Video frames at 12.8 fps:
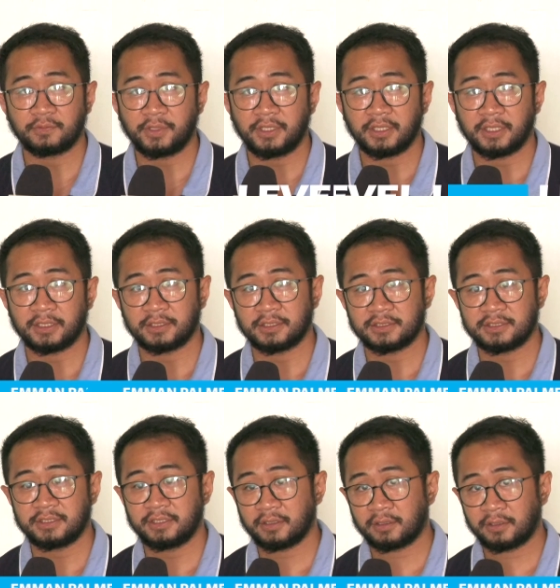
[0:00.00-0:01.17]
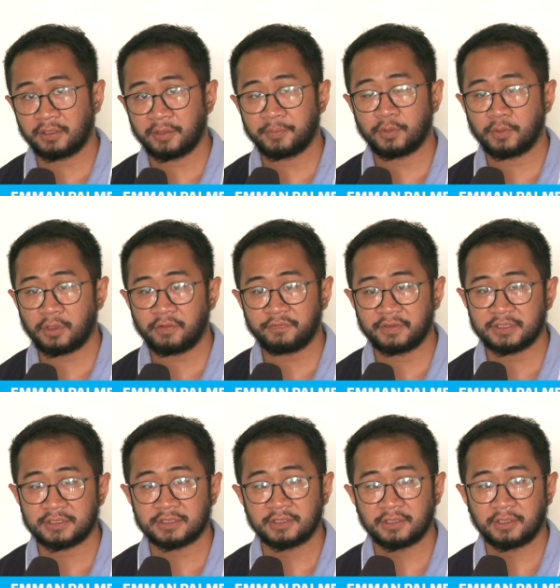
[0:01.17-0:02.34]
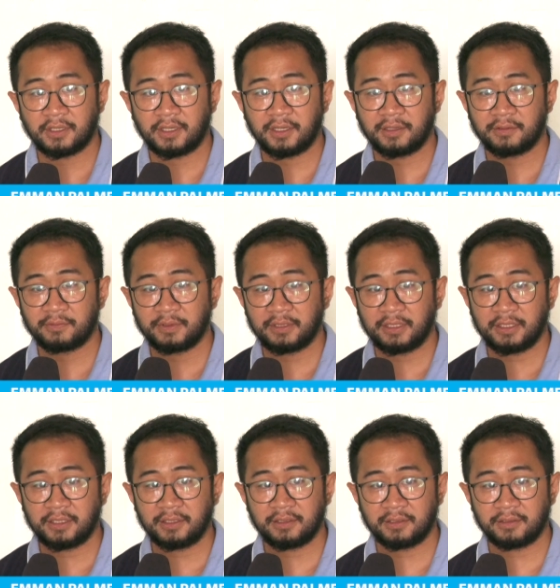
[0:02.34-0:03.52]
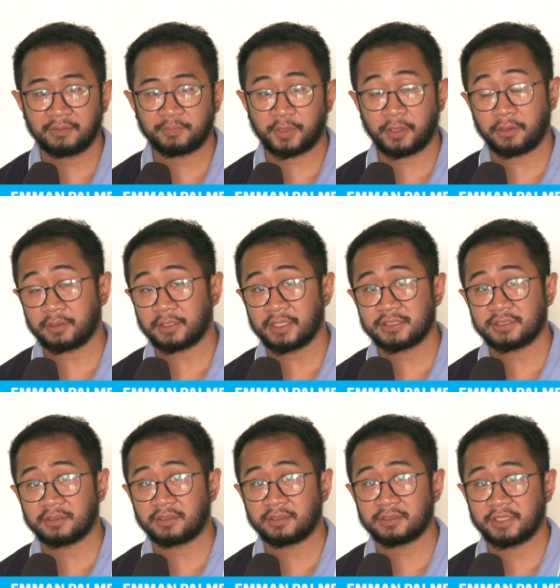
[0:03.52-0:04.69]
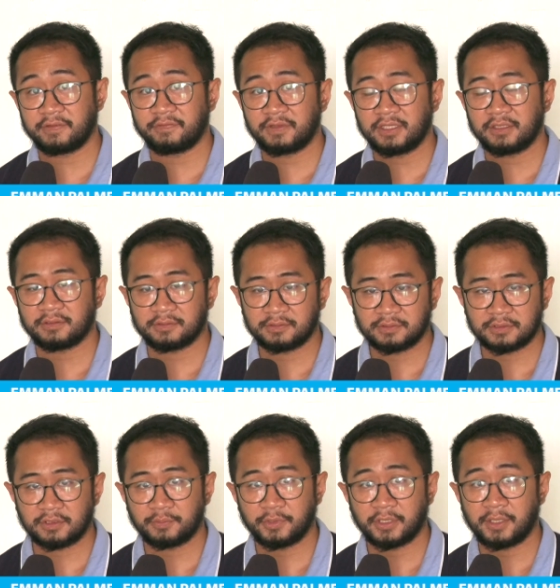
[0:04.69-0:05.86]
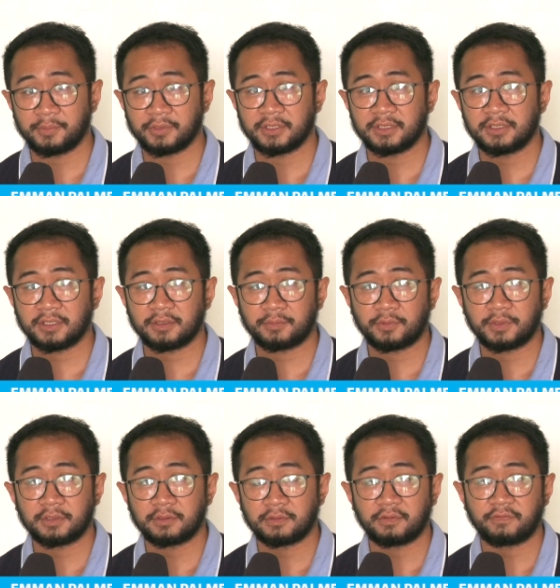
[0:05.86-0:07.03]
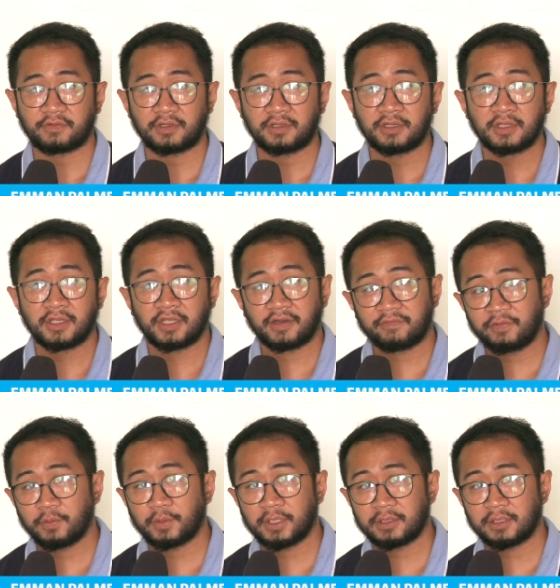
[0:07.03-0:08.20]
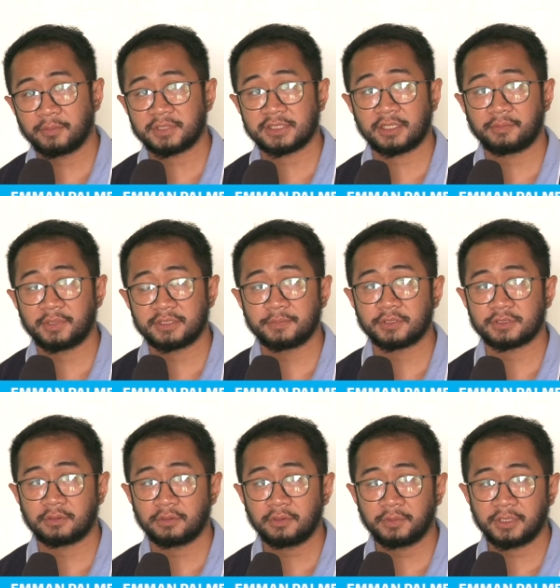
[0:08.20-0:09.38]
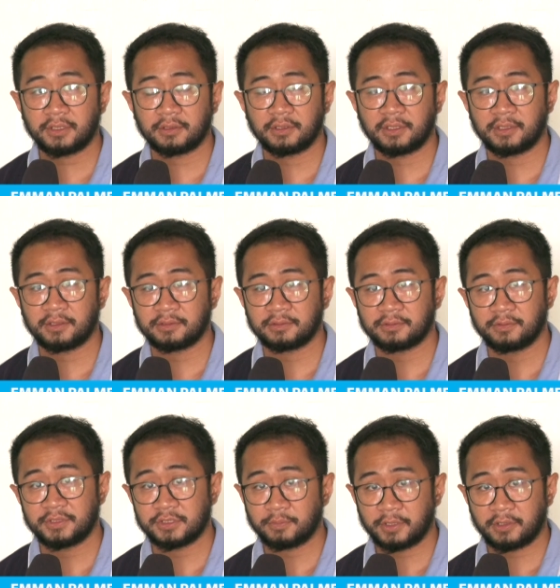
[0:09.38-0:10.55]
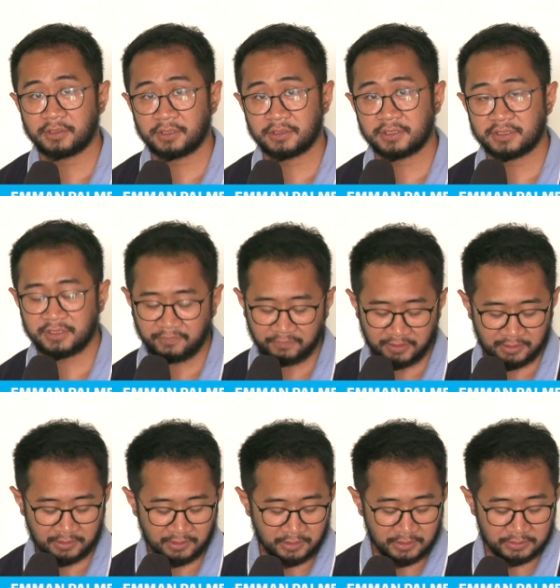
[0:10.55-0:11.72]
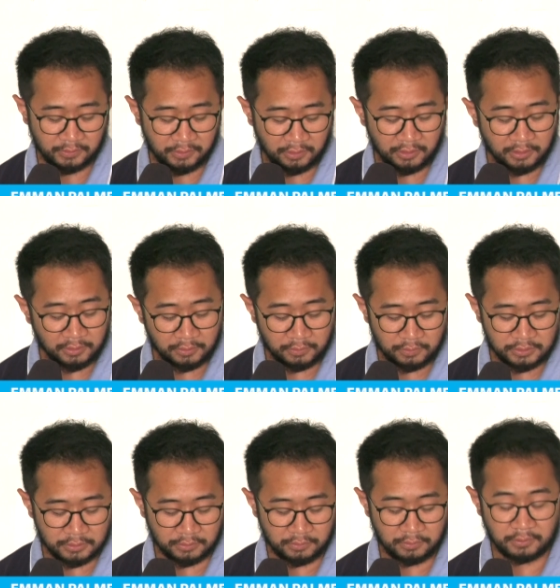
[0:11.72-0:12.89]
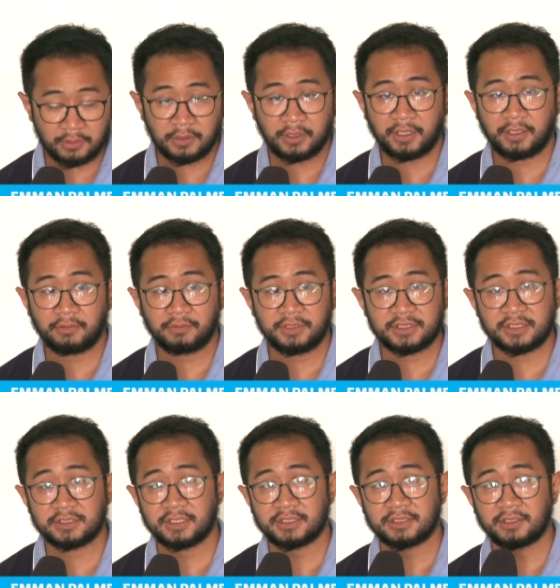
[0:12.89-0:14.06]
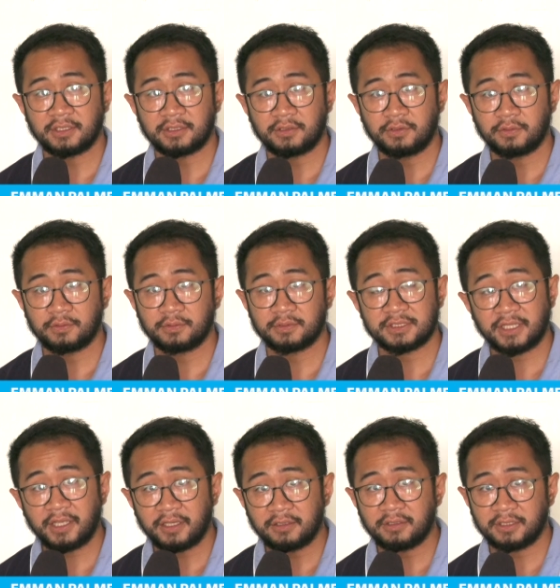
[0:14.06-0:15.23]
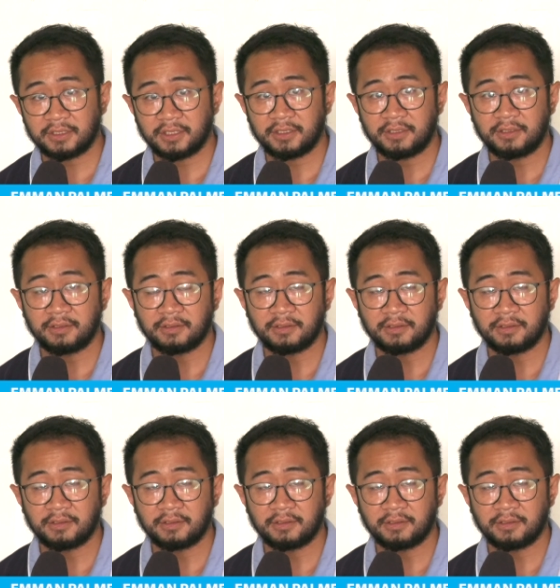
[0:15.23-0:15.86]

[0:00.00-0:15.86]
We at the CDRRMO office uh, really prioritize your safety no. So amo nga amon gid nga number one rule for everyone nga ma-celebrate sa Bungsang Holy Week, uh, we should prioritize our safety. So in order to do so, uh, we suggest that you stay hydrated